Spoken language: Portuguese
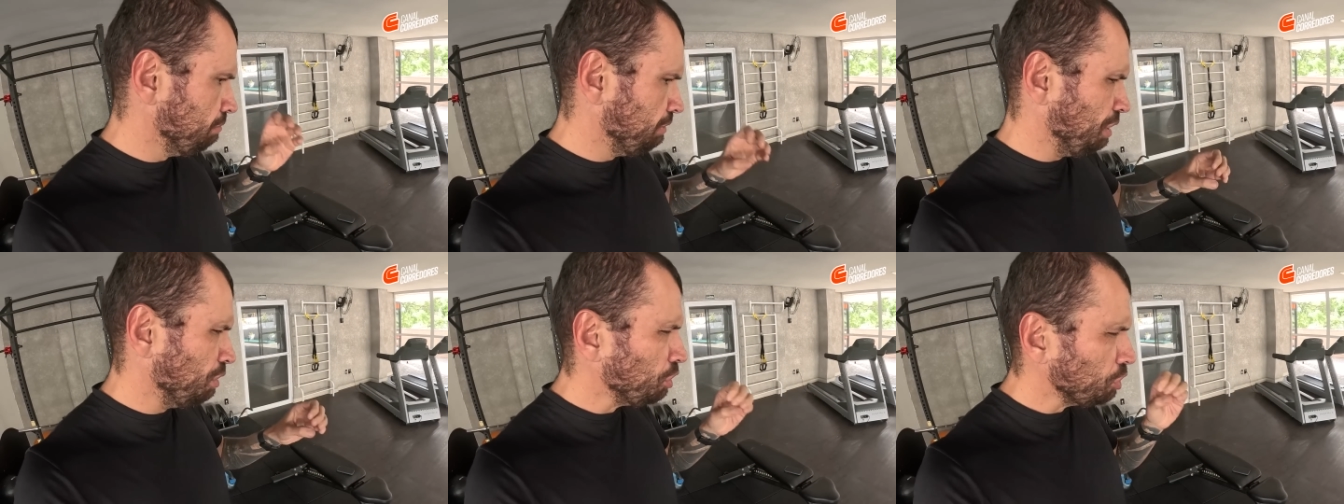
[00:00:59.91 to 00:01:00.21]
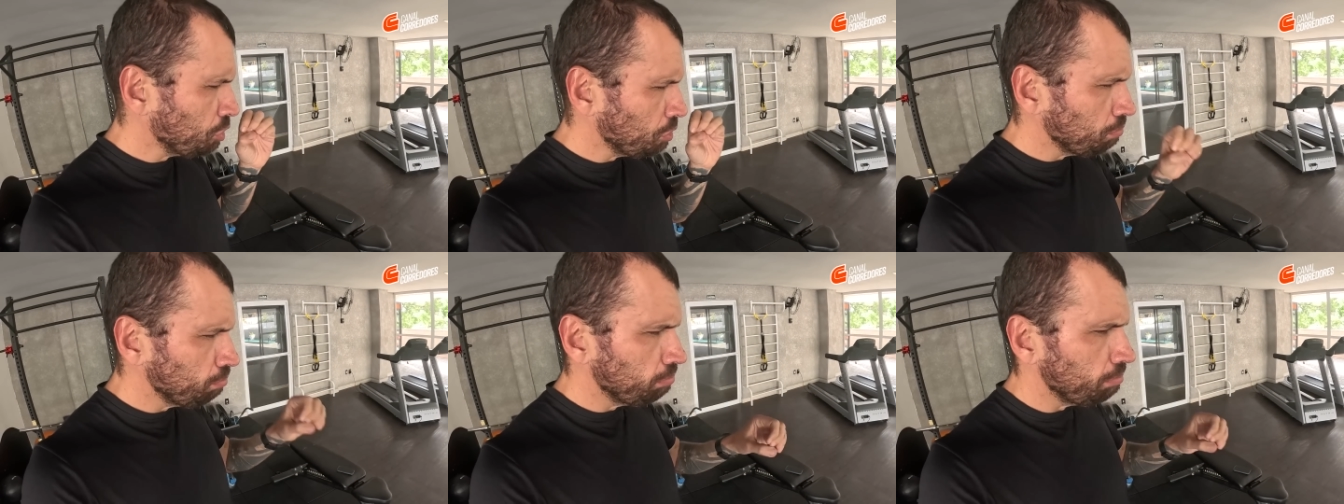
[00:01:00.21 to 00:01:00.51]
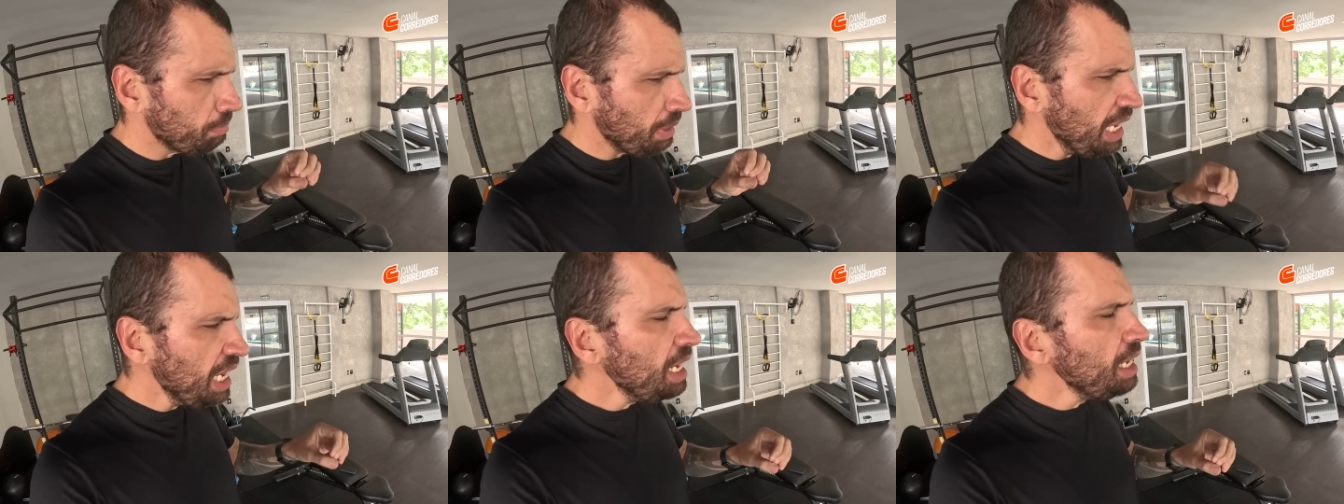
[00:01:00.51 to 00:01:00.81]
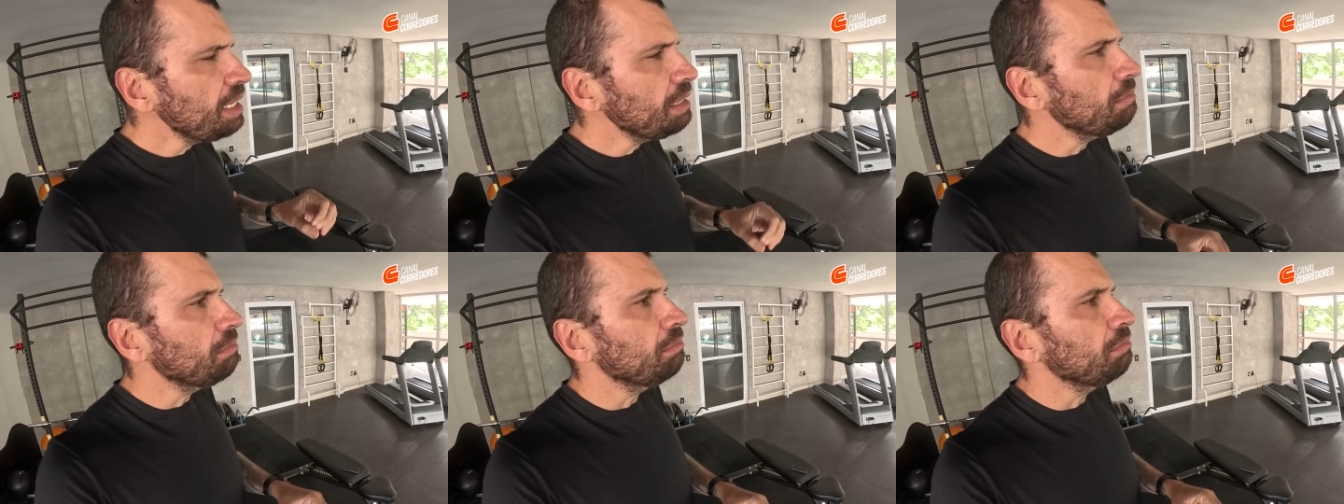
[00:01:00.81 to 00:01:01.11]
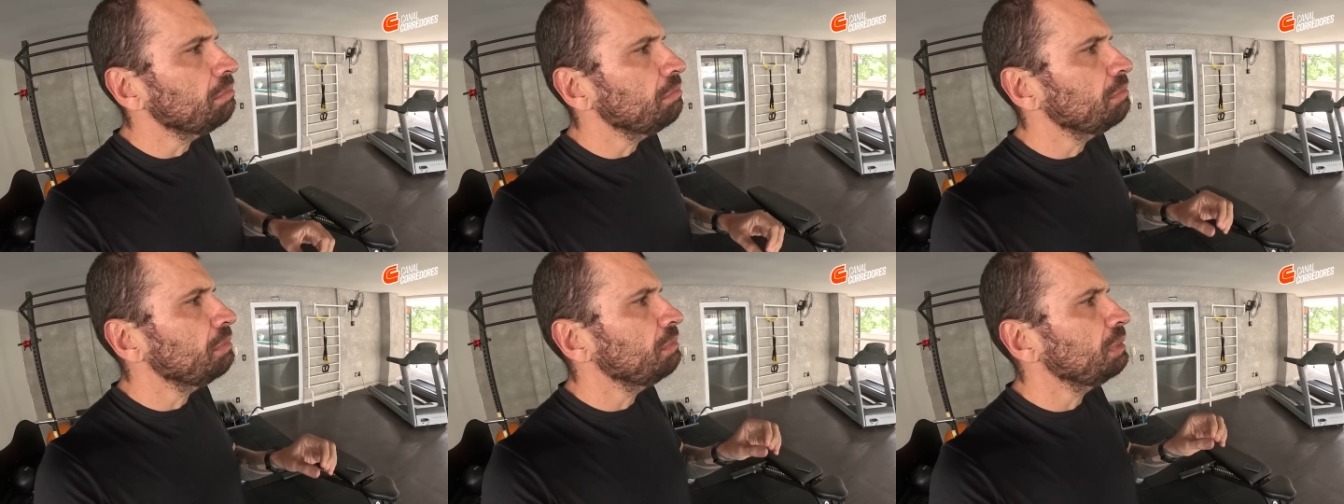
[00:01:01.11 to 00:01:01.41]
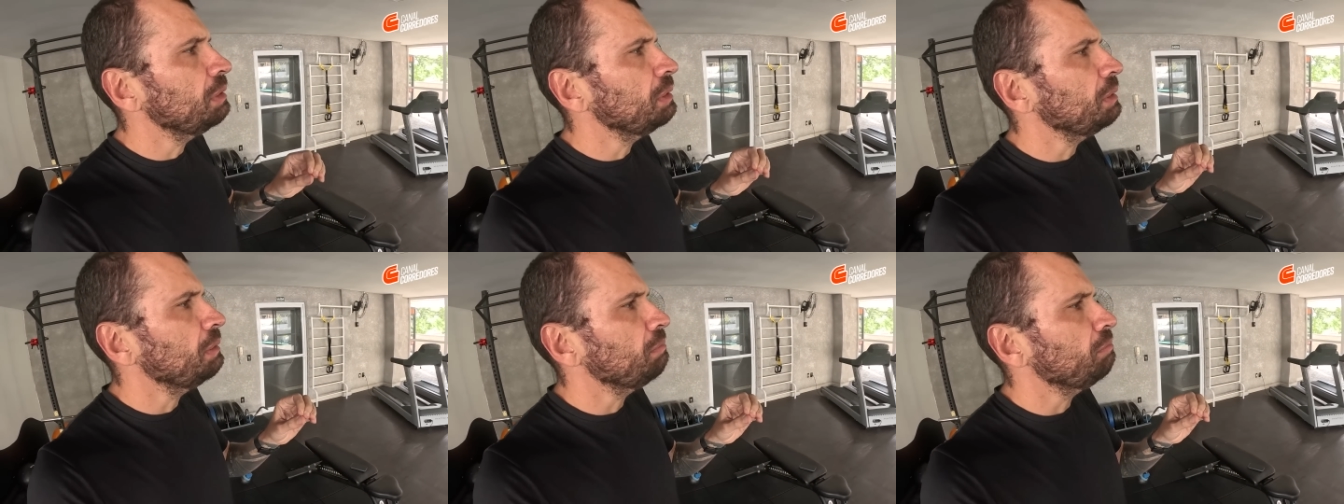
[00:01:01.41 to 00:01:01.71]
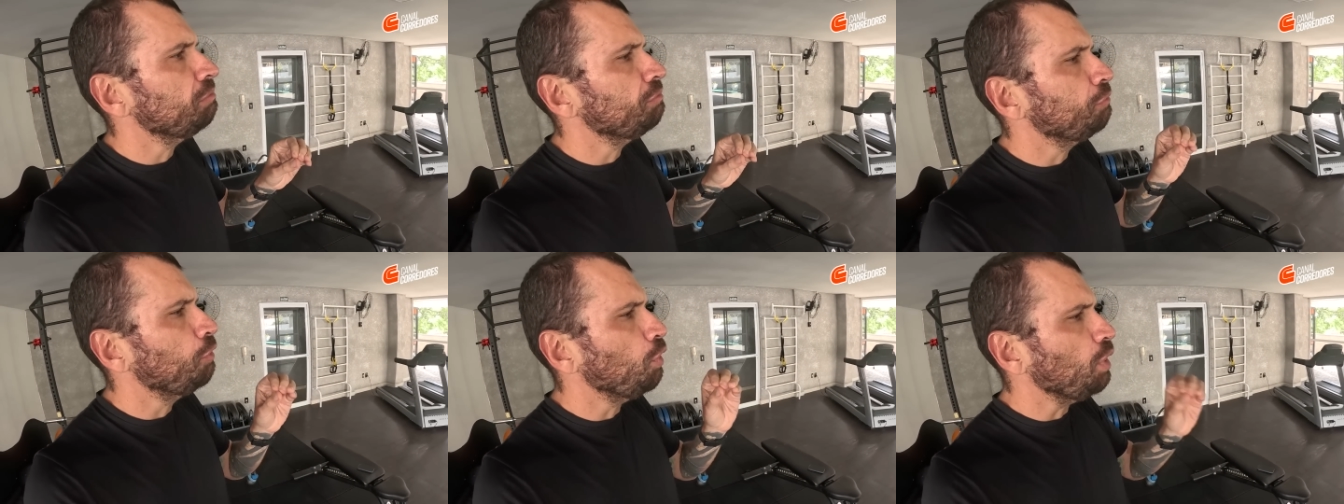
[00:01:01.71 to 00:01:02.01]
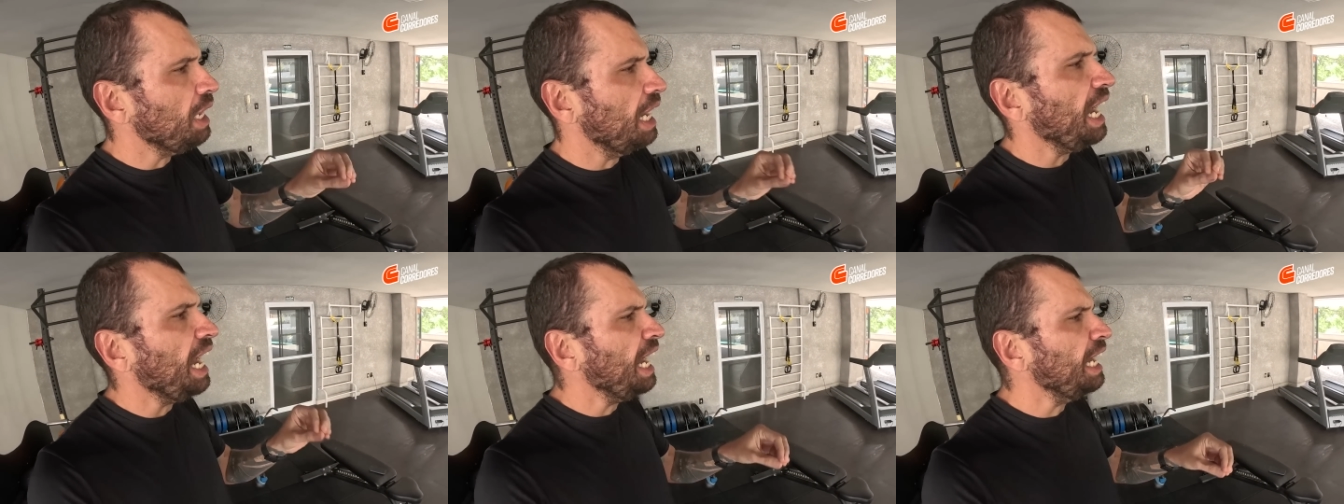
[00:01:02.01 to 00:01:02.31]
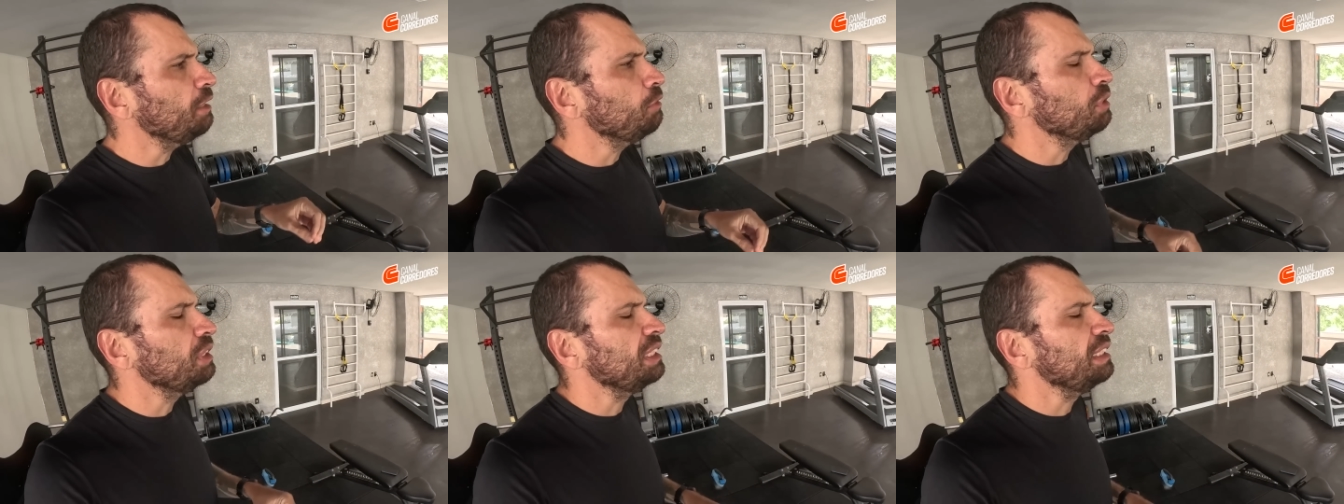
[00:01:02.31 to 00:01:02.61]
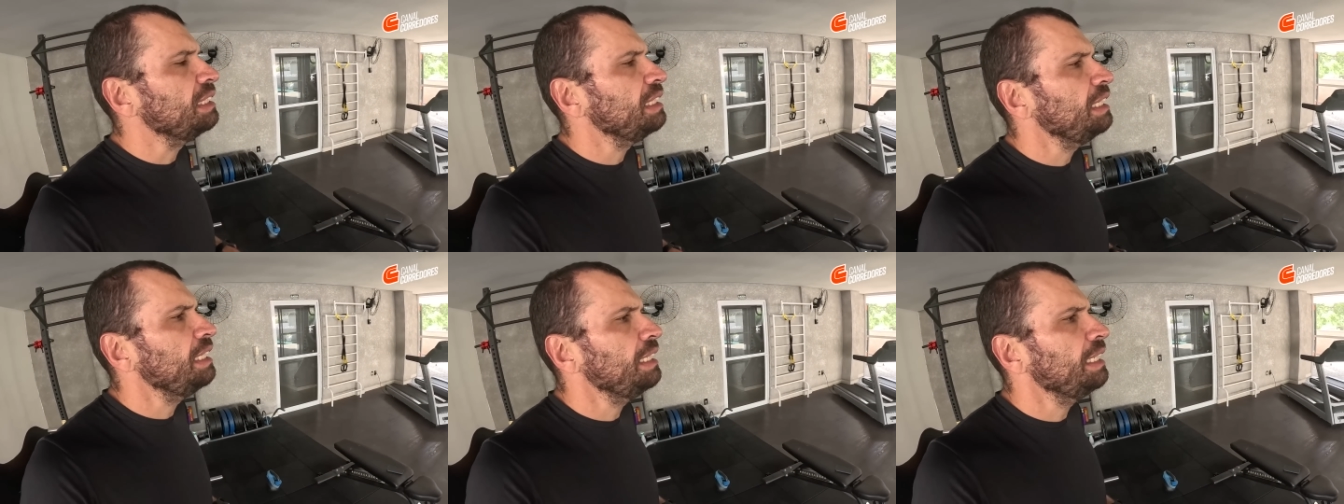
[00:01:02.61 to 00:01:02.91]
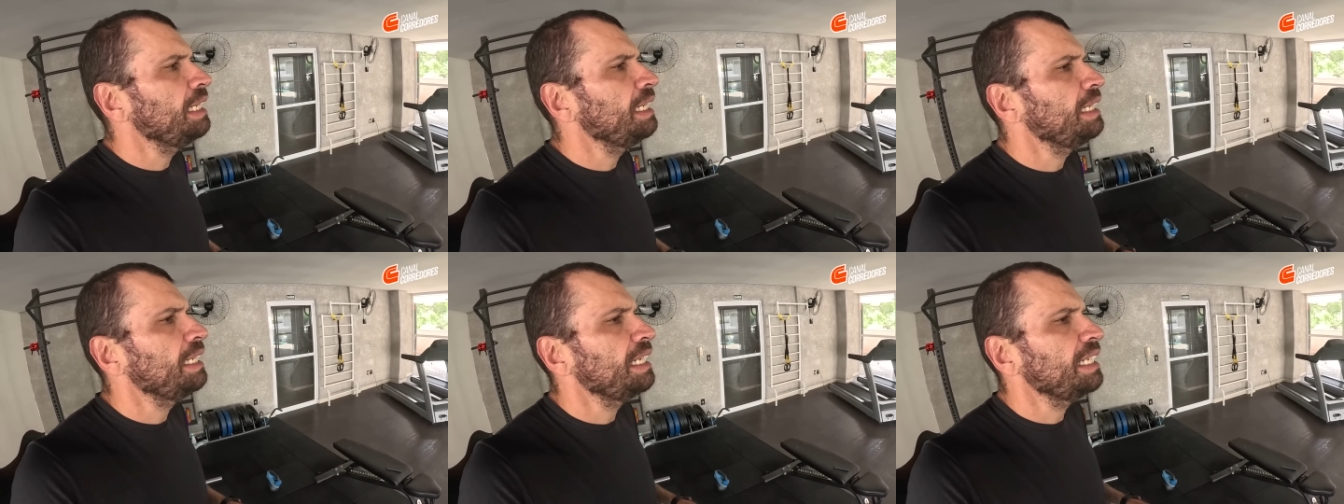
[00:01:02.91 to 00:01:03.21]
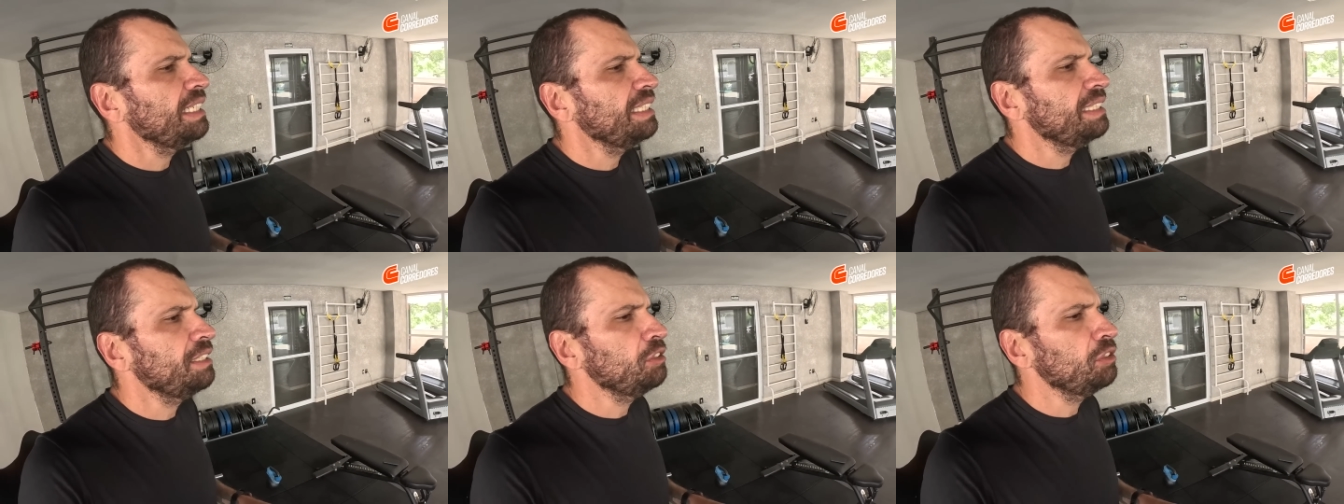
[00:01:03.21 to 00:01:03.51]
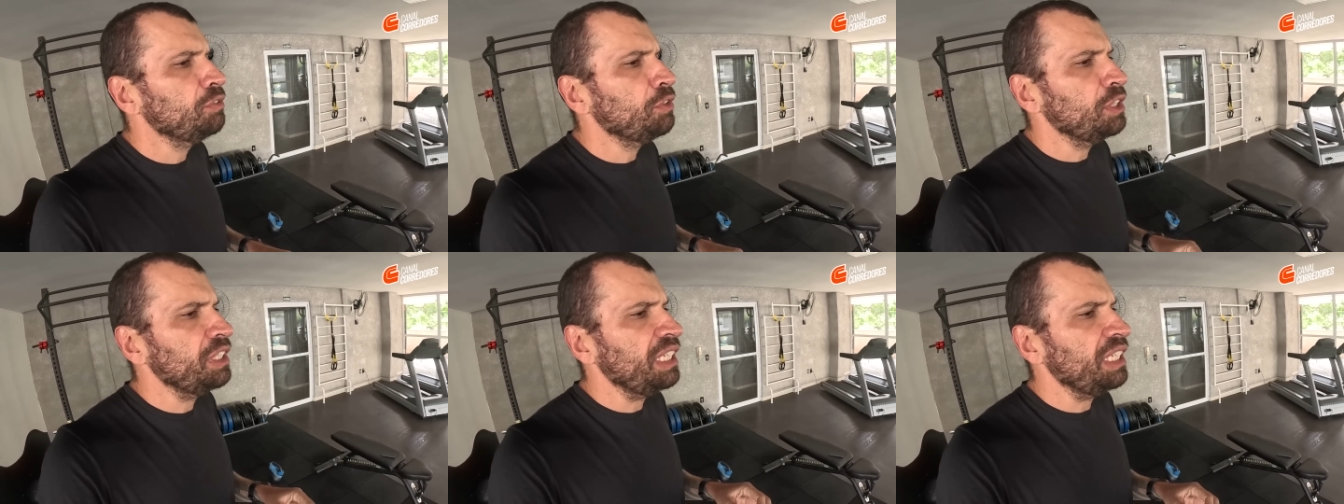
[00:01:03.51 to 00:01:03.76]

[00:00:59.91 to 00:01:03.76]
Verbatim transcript: Um negócio bem focado assim na, na questão de